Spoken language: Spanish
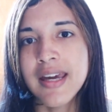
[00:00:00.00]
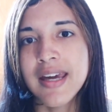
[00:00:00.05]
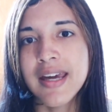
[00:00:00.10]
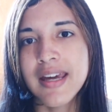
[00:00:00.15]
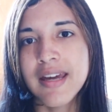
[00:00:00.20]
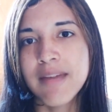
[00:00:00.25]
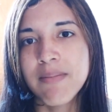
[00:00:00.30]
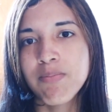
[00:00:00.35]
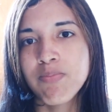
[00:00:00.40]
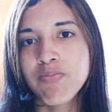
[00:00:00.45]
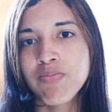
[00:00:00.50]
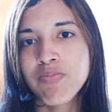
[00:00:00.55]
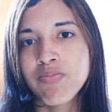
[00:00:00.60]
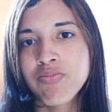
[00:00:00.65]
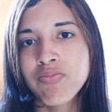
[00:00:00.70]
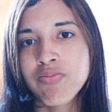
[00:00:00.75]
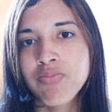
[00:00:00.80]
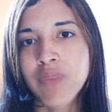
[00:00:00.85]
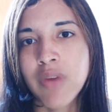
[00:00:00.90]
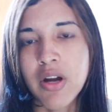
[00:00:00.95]
Eh,
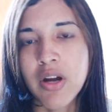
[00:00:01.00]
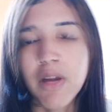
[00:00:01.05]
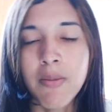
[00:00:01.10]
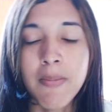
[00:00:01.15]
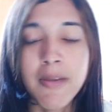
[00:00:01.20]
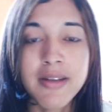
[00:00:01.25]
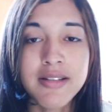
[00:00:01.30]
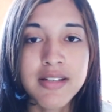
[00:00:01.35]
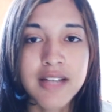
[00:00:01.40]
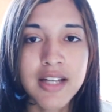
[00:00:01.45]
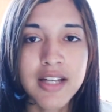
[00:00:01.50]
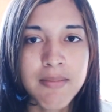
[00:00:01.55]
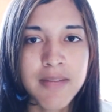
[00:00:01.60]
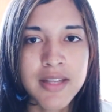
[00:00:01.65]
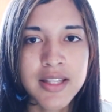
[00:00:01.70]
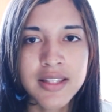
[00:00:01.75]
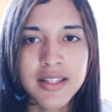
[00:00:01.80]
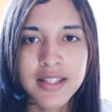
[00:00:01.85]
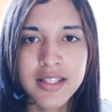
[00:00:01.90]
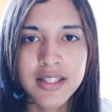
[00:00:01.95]
bueno,
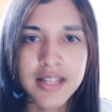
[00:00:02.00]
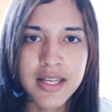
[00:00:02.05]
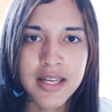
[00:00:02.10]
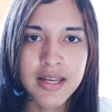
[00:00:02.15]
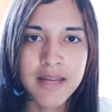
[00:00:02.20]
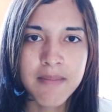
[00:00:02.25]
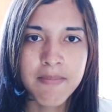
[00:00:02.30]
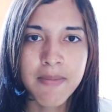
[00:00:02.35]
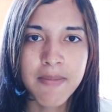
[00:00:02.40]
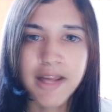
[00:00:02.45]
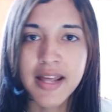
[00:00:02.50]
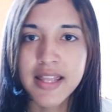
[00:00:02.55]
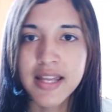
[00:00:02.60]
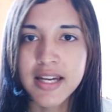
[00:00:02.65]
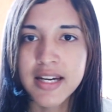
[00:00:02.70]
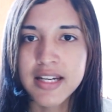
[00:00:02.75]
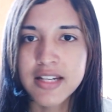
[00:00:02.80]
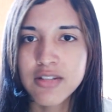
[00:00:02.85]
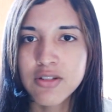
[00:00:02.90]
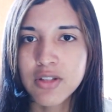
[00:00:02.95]
básicamente
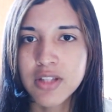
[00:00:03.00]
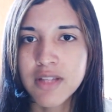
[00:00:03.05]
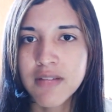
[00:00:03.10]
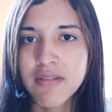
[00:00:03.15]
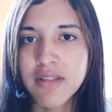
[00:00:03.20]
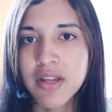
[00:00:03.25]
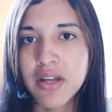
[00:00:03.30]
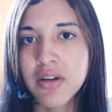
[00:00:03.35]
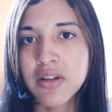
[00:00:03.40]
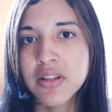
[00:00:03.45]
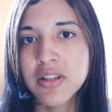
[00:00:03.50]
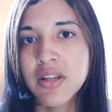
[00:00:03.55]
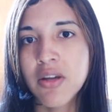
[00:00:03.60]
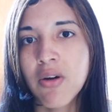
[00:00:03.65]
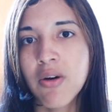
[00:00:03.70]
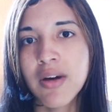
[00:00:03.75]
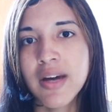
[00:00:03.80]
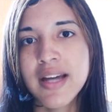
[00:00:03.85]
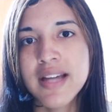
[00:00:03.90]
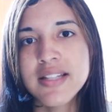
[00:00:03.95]
para dar inicio a este video
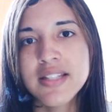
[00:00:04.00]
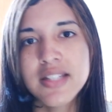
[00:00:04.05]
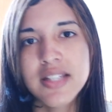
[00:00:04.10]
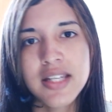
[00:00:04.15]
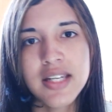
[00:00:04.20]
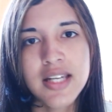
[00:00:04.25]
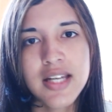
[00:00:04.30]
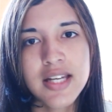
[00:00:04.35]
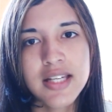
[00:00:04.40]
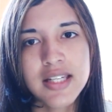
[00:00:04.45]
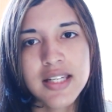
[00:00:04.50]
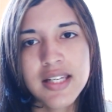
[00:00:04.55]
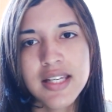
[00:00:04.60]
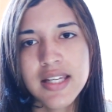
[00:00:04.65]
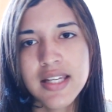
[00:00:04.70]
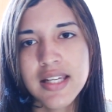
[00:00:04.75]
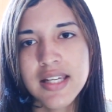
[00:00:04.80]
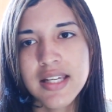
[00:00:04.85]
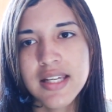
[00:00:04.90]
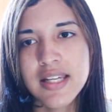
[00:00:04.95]
tengo que decir que
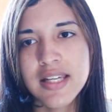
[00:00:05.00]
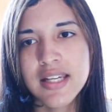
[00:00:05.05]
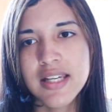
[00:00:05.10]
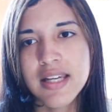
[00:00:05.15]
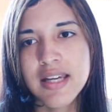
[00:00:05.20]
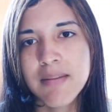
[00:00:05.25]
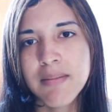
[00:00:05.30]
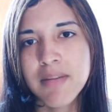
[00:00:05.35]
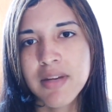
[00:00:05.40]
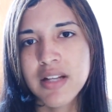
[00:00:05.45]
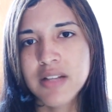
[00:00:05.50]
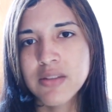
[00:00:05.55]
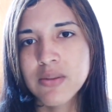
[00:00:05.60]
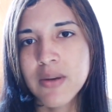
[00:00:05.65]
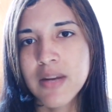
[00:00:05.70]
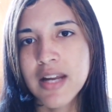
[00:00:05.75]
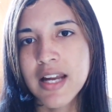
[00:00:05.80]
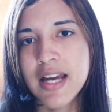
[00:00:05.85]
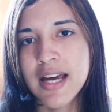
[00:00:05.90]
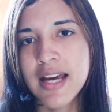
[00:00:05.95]
aquí en
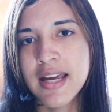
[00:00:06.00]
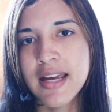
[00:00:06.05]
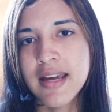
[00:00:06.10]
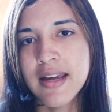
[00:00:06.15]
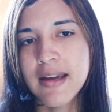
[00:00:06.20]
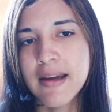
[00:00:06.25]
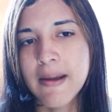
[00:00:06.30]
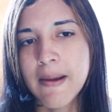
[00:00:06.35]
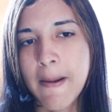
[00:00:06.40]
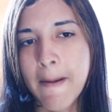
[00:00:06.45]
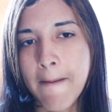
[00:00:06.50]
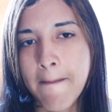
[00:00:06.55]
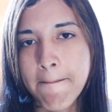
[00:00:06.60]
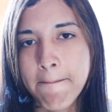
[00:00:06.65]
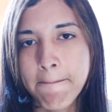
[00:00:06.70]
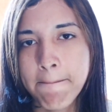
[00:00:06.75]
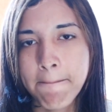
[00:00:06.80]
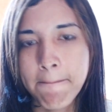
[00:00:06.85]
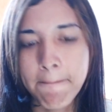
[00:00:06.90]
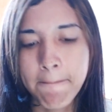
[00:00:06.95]
Venezuela,
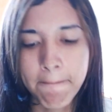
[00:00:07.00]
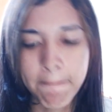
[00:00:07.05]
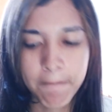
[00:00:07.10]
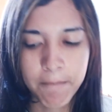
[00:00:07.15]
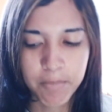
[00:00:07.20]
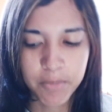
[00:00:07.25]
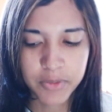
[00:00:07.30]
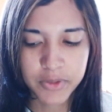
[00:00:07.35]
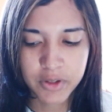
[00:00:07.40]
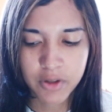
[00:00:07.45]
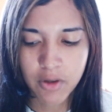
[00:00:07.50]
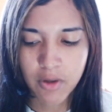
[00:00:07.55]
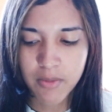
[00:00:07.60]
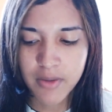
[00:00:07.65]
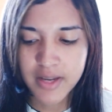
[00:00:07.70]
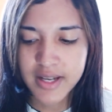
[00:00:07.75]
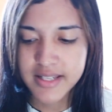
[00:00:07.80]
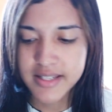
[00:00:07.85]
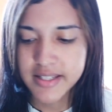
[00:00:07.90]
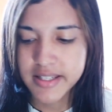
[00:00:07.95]
em,
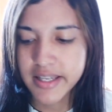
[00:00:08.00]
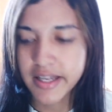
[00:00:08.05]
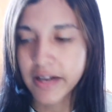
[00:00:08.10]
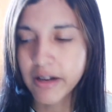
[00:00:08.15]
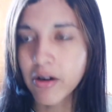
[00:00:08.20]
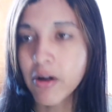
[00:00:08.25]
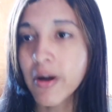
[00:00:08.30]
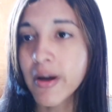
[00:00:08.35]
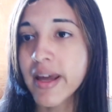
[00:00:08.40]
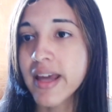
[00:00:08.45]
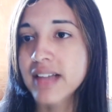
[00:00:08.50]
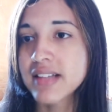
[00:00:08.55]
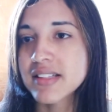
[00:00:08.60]
¿cómo decirlo?